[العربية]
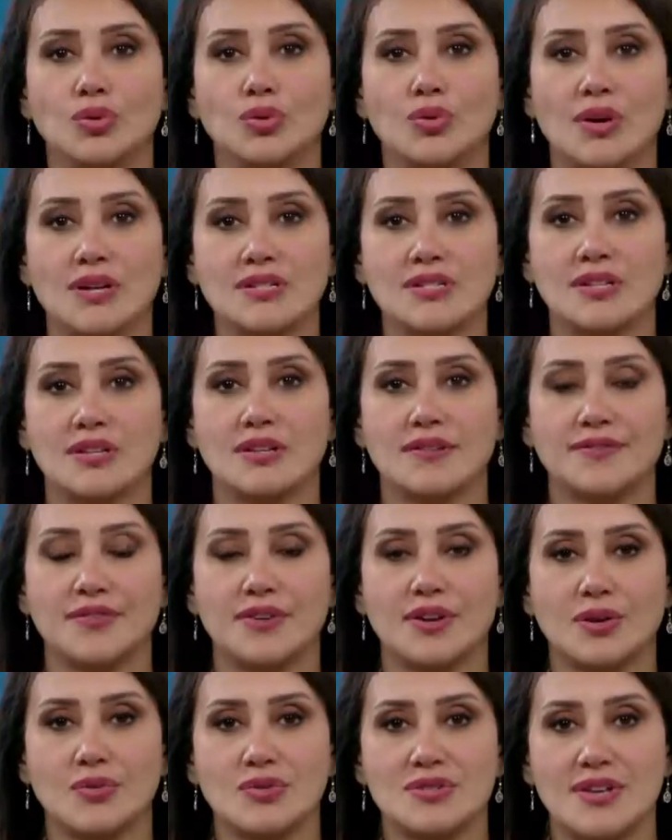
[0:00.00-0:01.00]
تواصل
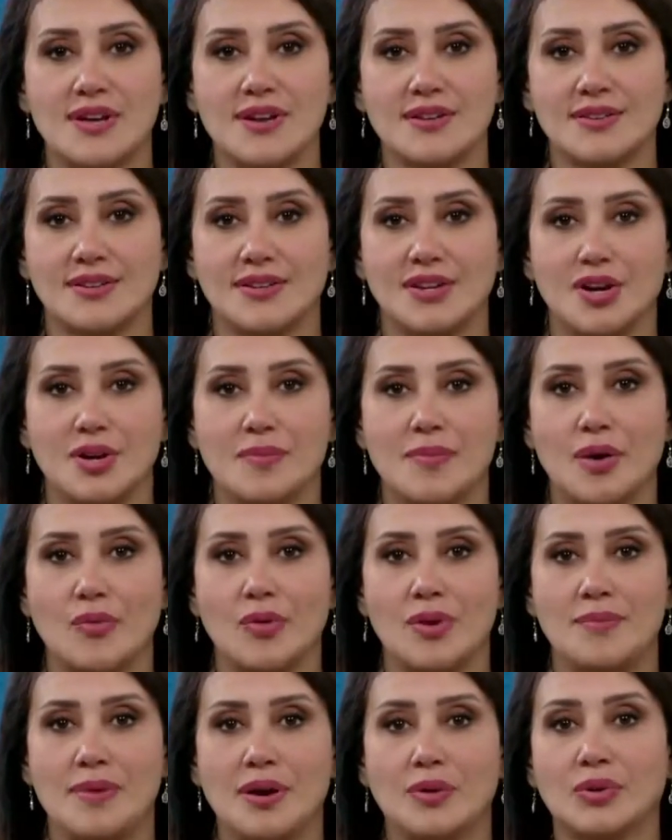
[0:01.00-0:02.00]
فرق وزارة الكهرباء
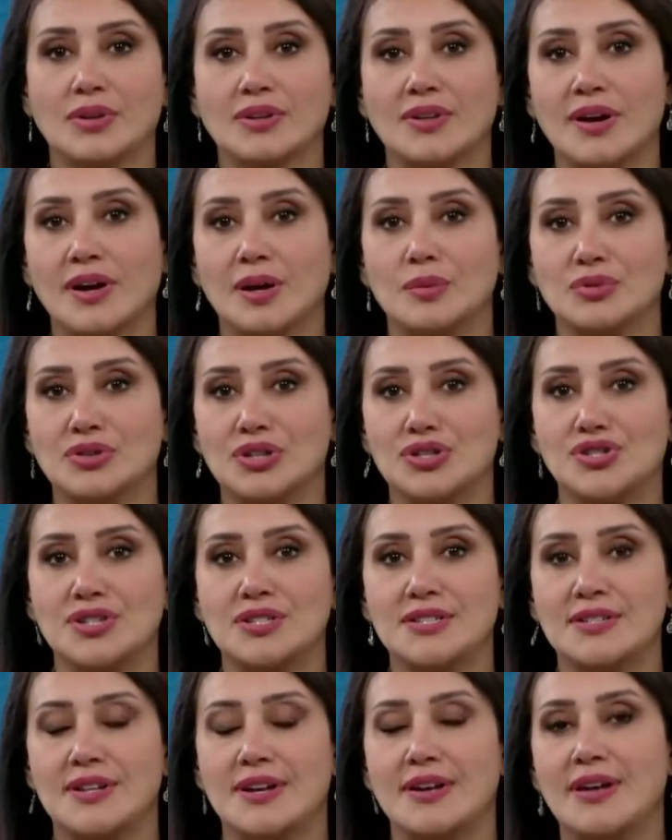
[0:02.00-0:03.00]
والماء والطاقة
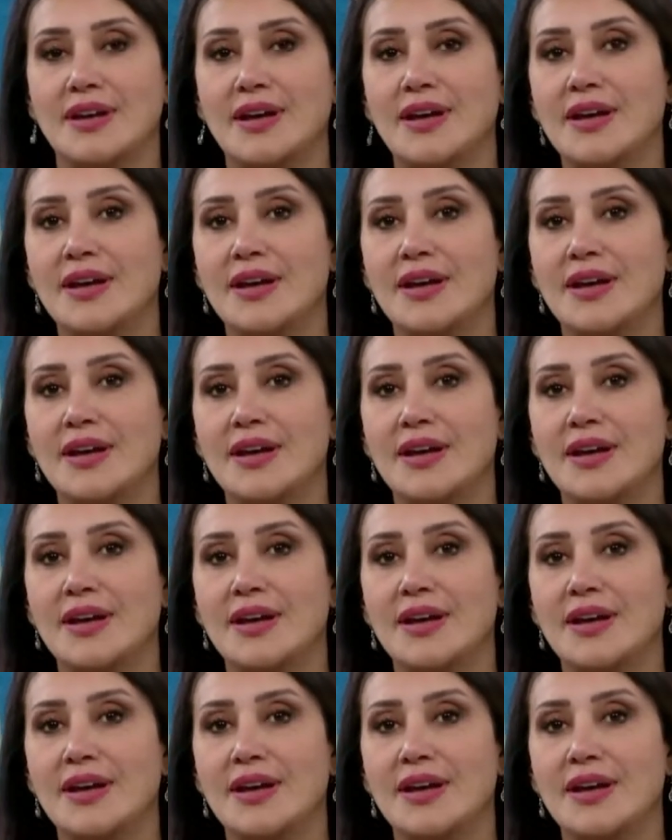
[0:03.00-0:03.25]
المتجددة